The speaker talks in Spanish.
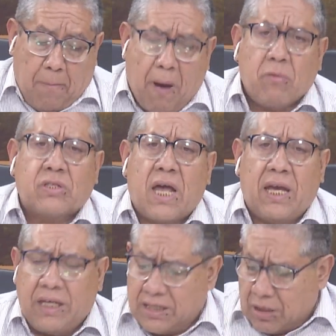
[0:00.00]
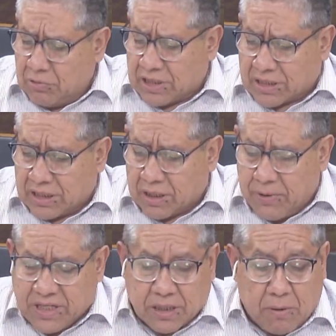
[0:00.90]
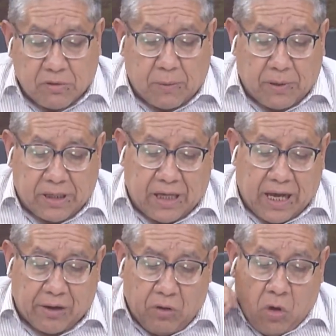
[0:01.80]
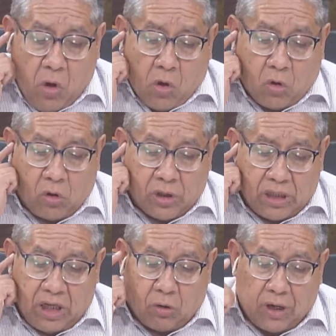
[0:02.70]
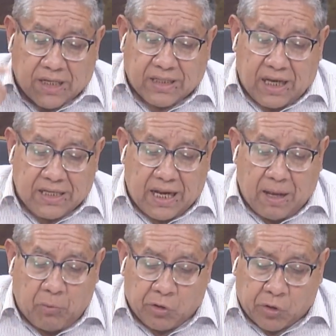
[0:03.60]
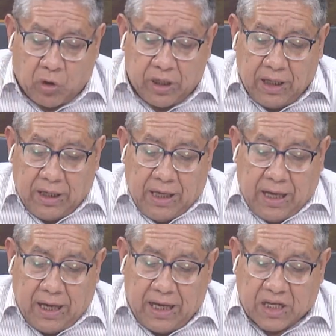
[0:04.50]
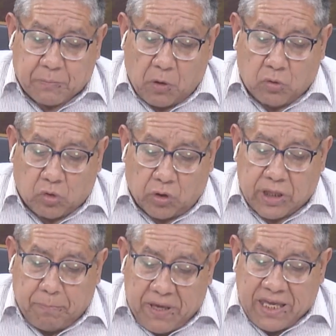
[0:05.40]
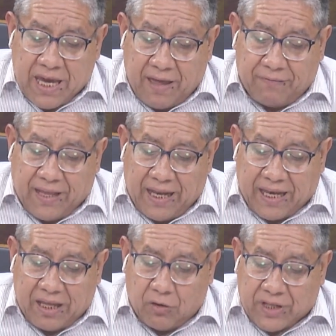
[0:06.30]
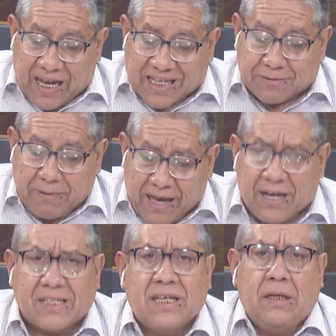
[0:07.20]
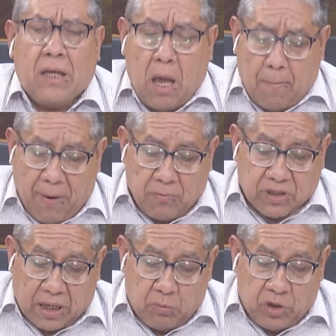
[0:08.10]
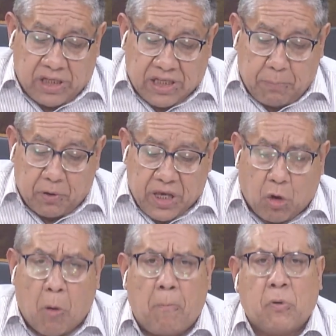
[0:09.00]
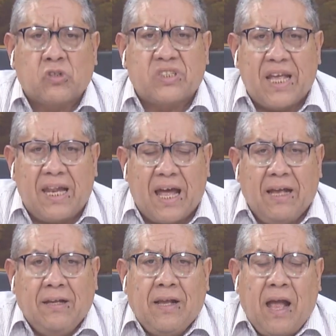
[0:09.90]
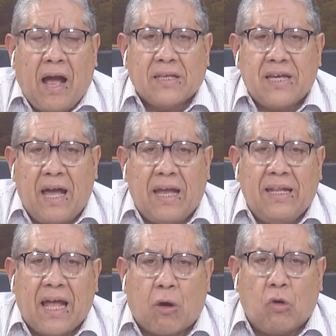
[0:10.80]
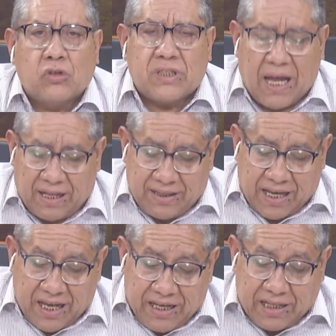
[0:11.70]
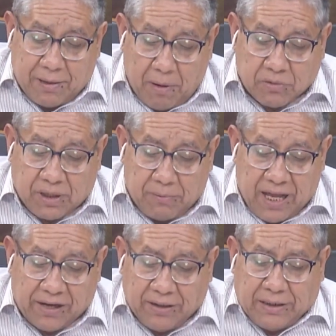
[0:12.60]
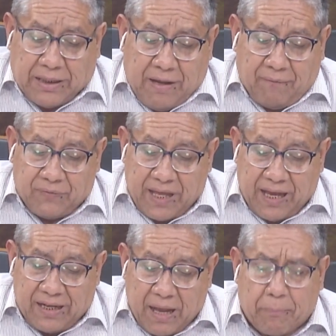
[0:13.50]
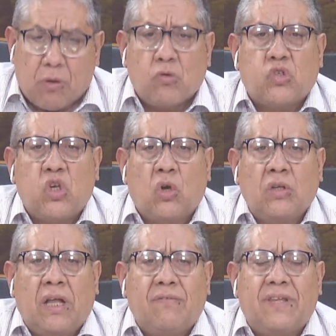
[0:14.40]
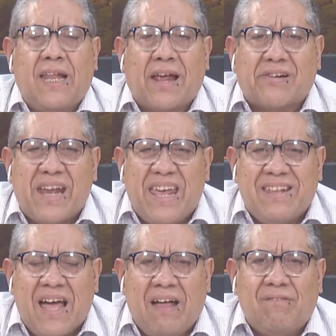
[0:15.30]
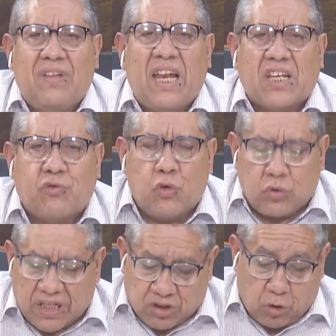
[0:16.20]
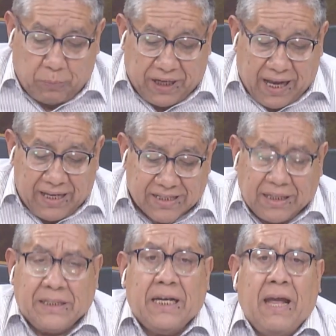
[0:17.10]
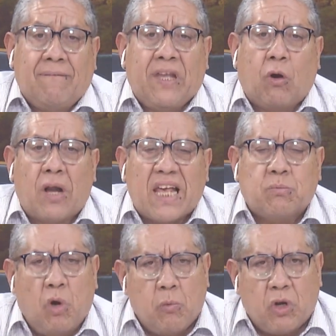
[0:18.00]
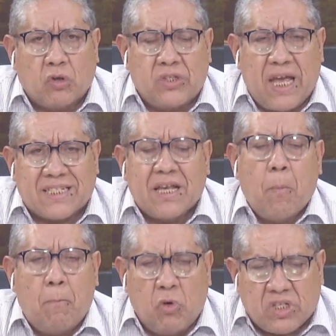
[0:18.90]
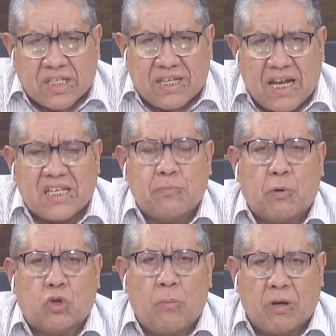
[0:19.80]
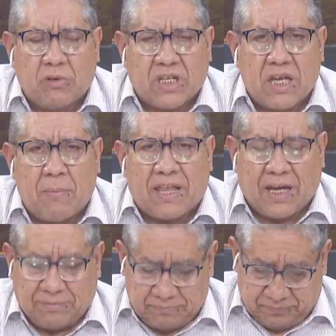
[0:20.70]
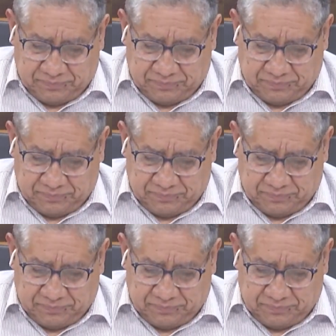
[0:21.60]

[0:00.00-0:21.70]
Vamos a iniciar nuestras entrevistas, vamos a platicar con Nicolás Ayala Monroy, él es productor de piña del ejido de Las Varas. Vamos al municipio de Compostela, allá en la costa Nayarita. Vamos a hablar de la producción de la reina de las frutas tropicales. Nicolás, muy buenos días. Muchas gracias por tomar nuestra llamada. Sí, buenos